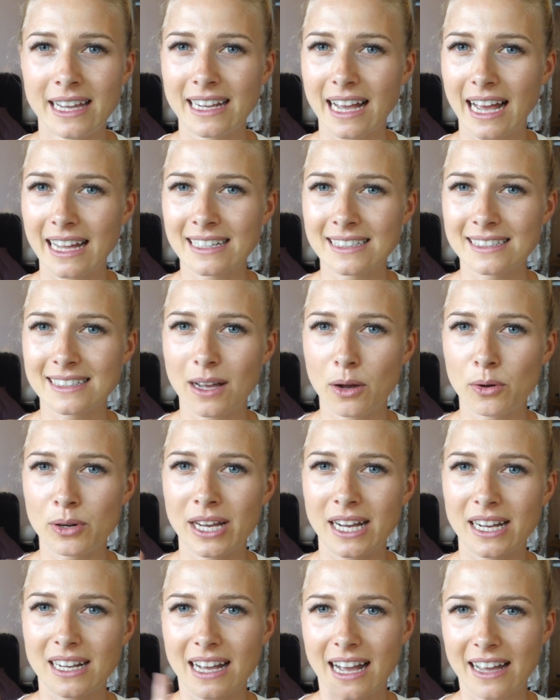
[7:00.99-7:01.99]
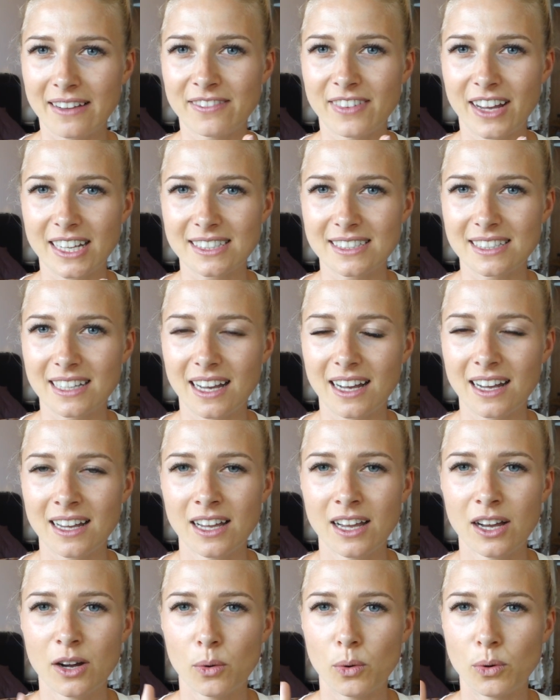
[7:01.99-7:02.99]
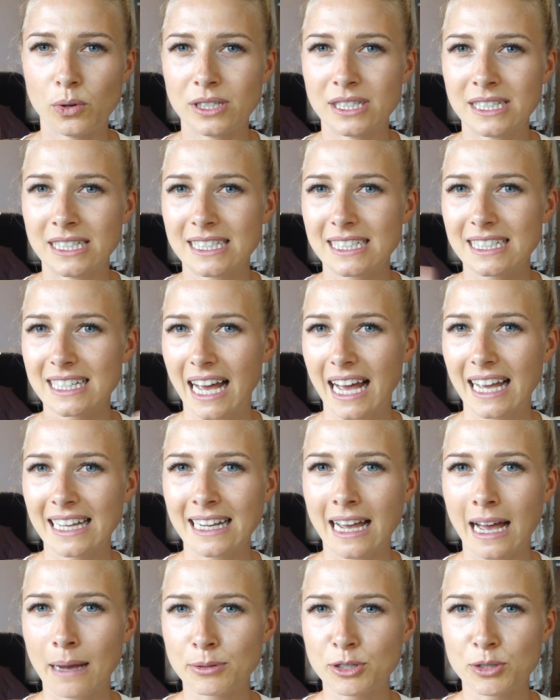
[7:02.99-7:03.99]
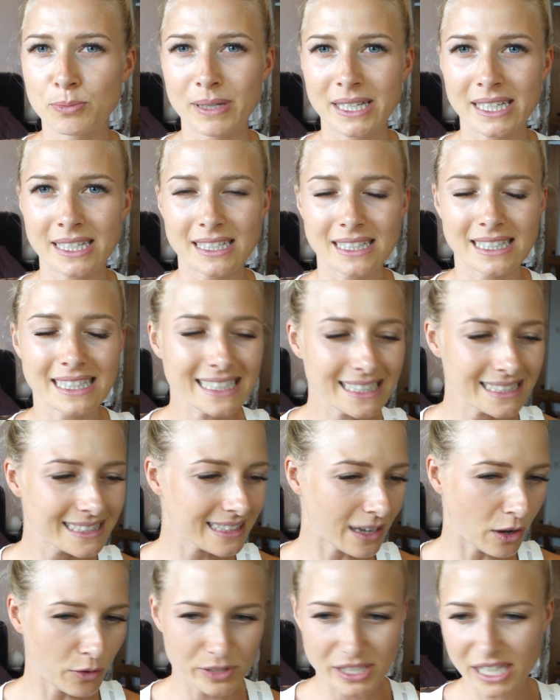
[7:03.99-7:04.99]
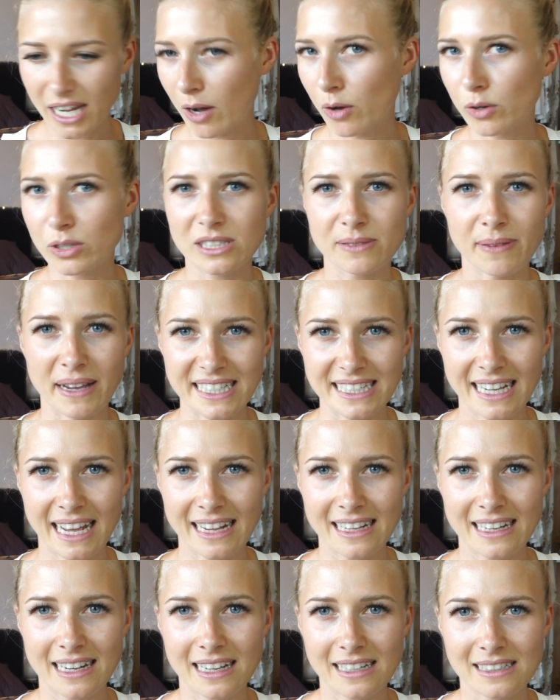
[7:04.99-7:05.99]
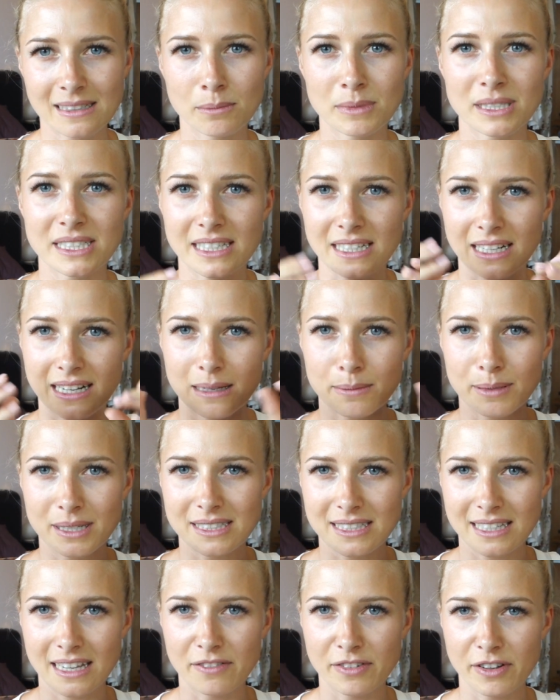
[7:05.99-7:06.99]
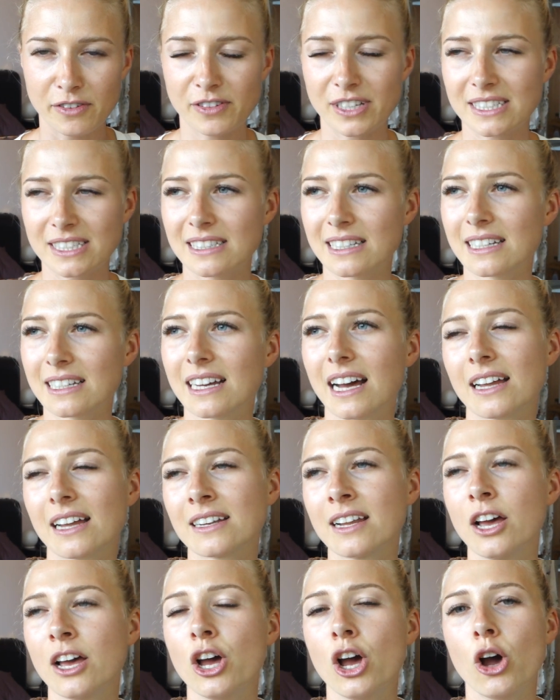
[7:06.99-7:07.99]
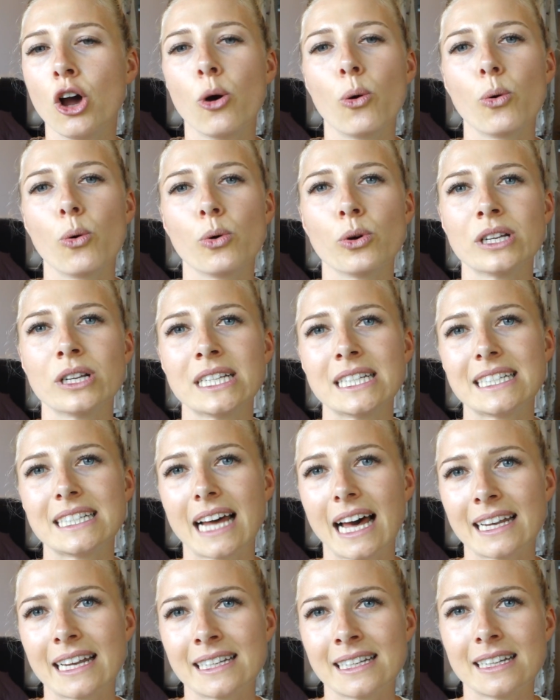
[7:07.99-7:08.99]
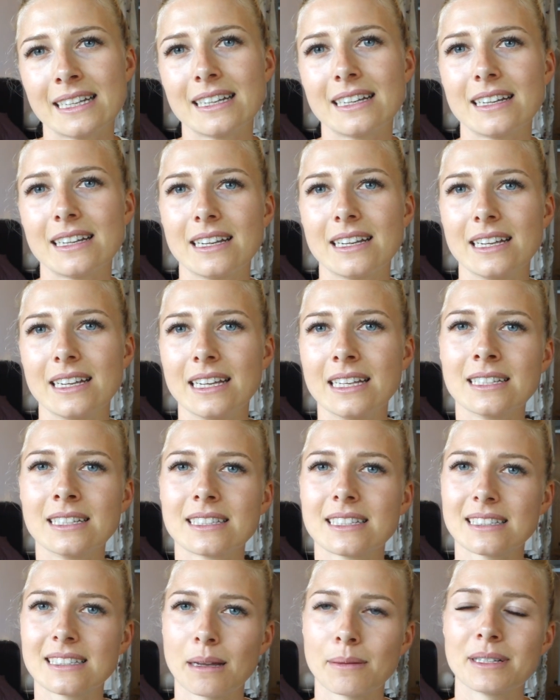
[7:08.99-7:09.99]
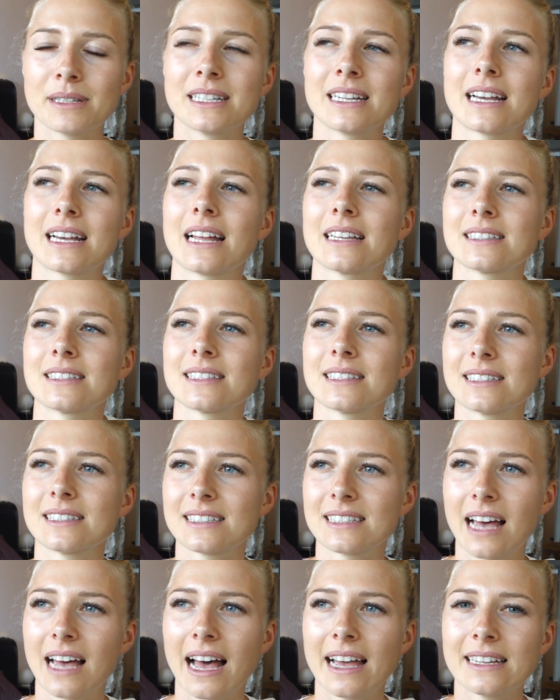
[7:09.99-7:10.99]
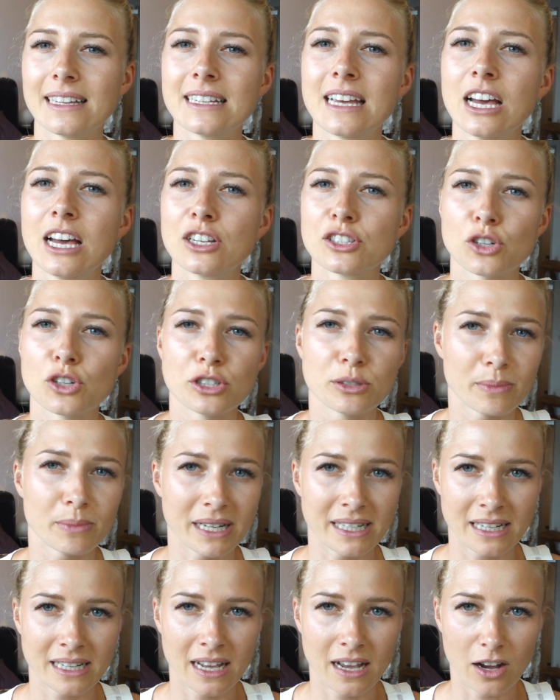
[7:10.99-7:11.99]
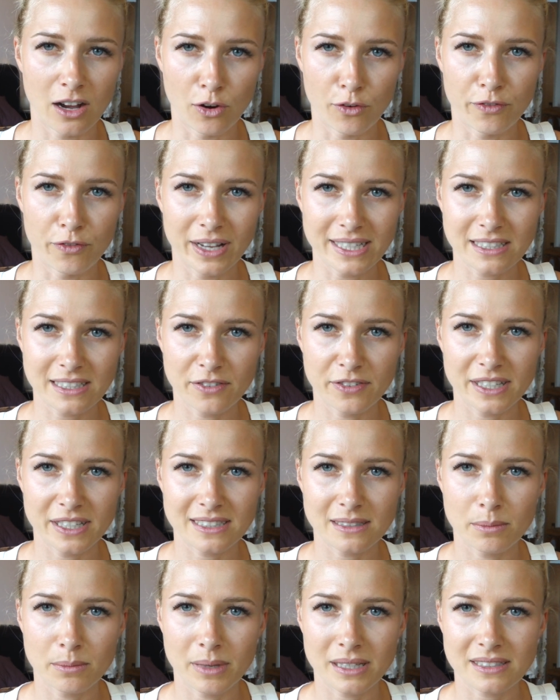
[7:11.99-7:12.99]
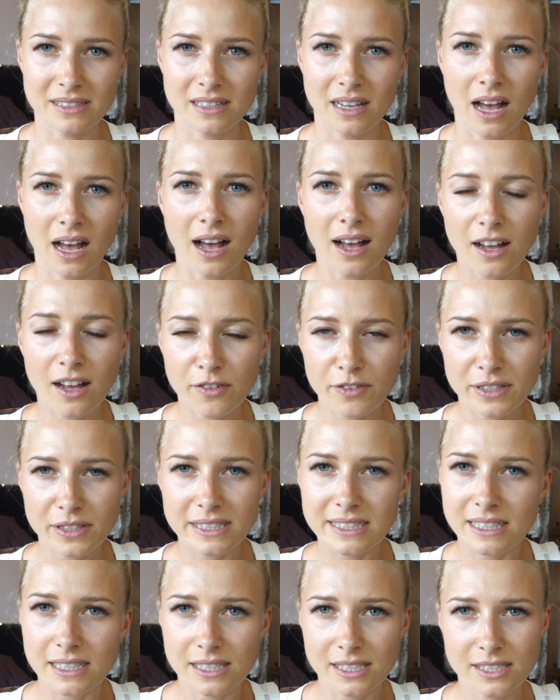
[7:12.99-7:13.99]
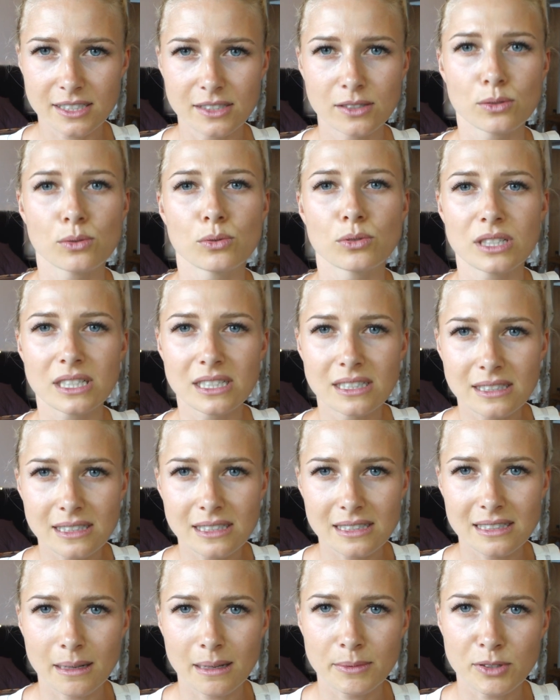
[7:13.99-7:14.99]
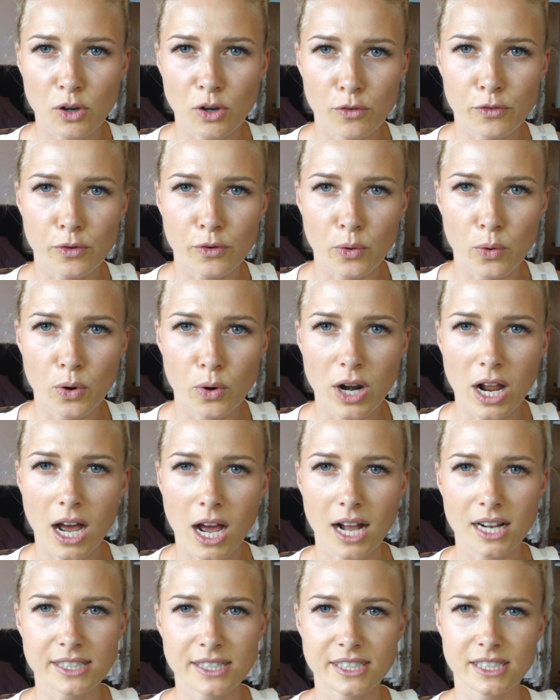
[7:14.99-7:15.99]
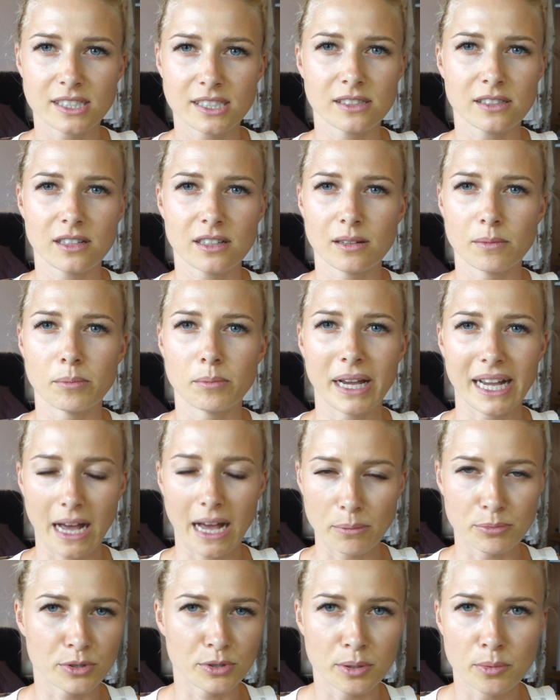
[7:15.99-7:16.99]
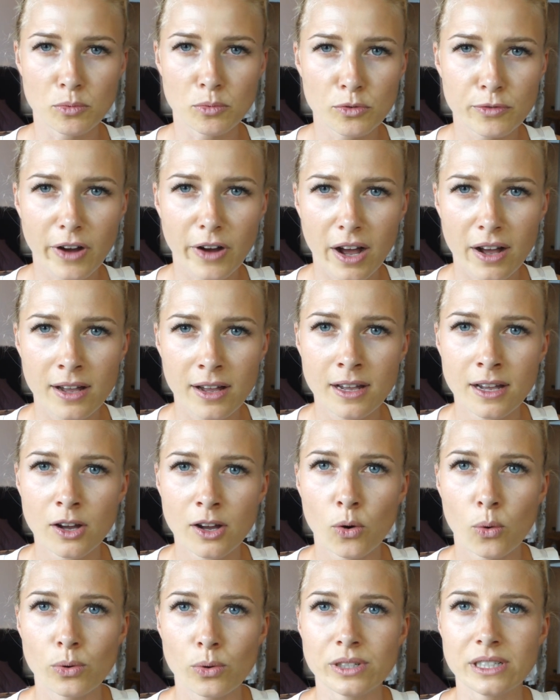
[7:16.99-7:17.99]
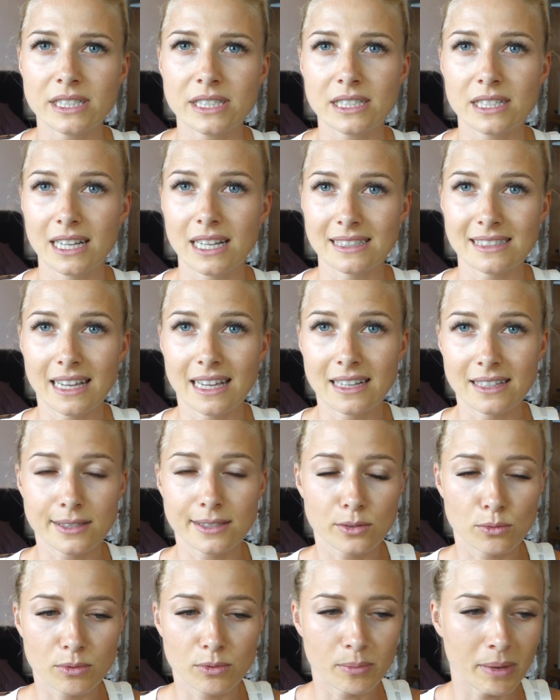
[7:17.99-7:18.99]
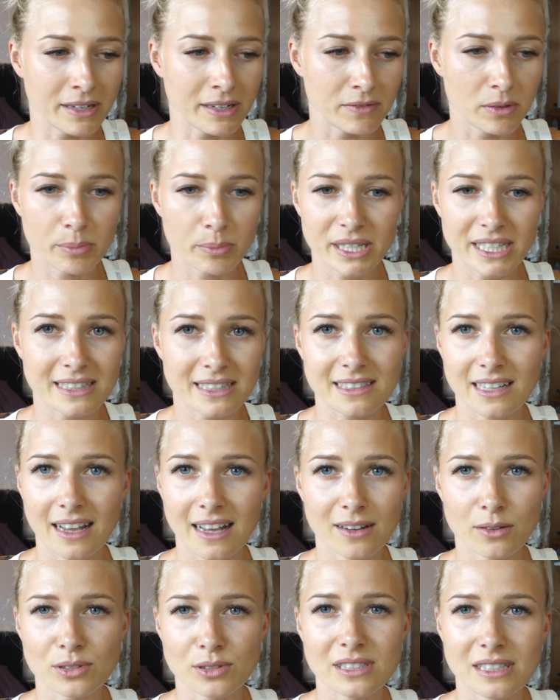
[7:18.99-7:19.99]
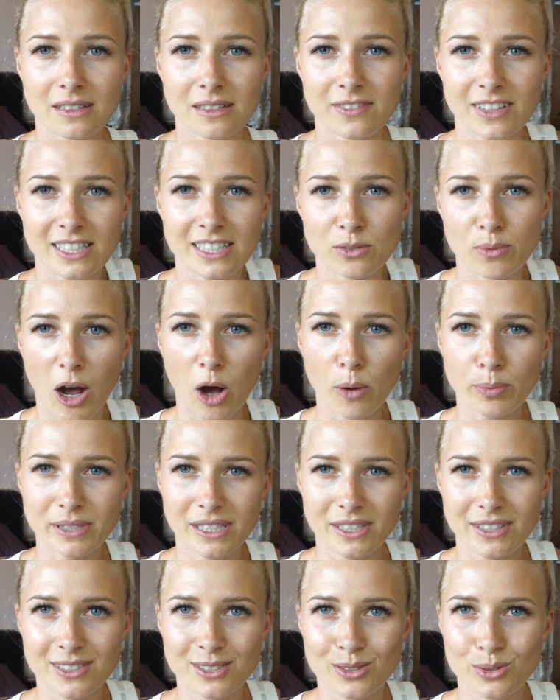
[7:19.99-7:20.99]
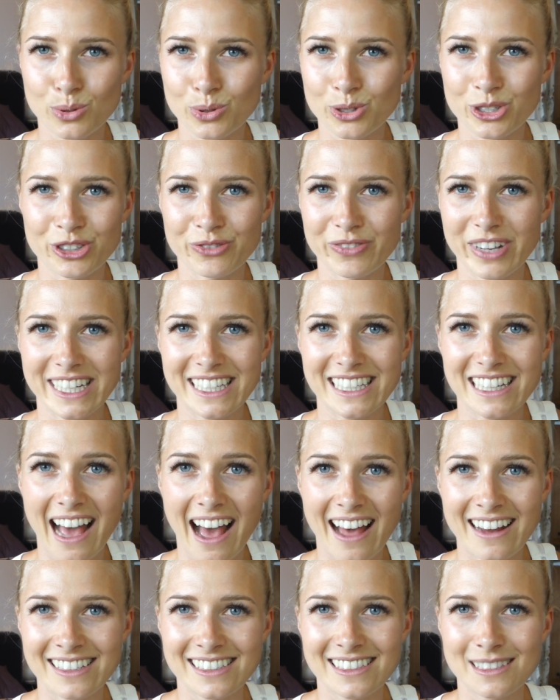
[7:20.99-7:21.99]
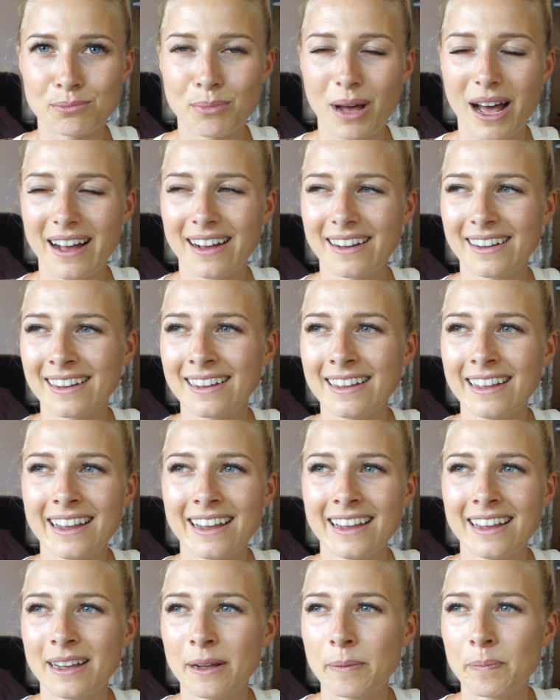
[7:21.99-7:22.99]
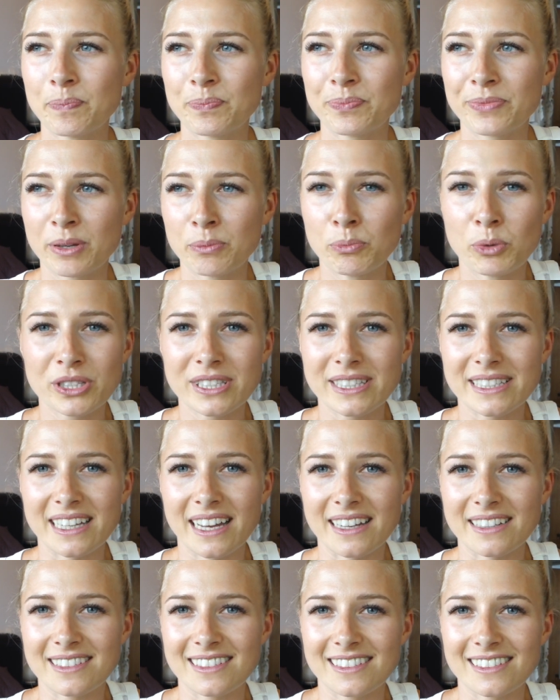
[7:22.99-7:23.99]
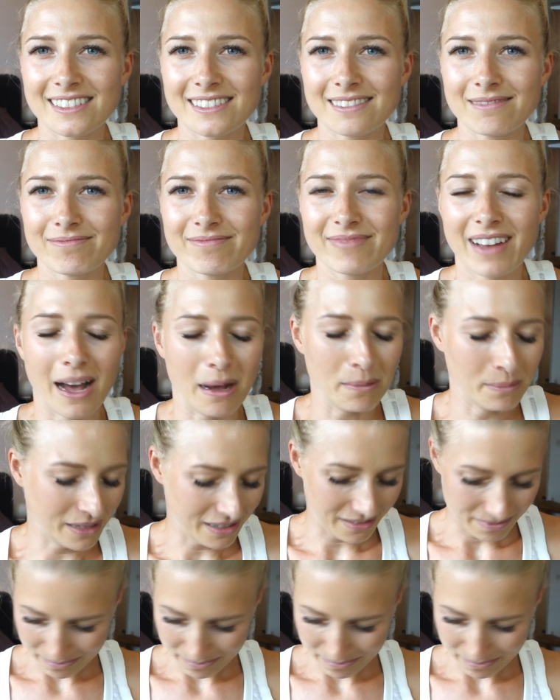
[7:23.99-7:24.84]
keine Sauna, kein Wasser und keine Abschminke, nichts auf die Augen, zwei Tage lang, damit der Kleber sich einfach festigen kann. Und dann insgesamt in der ganzen Zeit sollte man auf wasserfeste Mascara verzichten und insgesamt auf ölhaltigen äh, Make-up-Remover. Und ganz ehrlich, so wie meine Wimpern jetzt geil aussehen, werde ich überhaupt nichts tuschen, werde ich gar nichts machen. Muss ich jetzt nicht. Hammer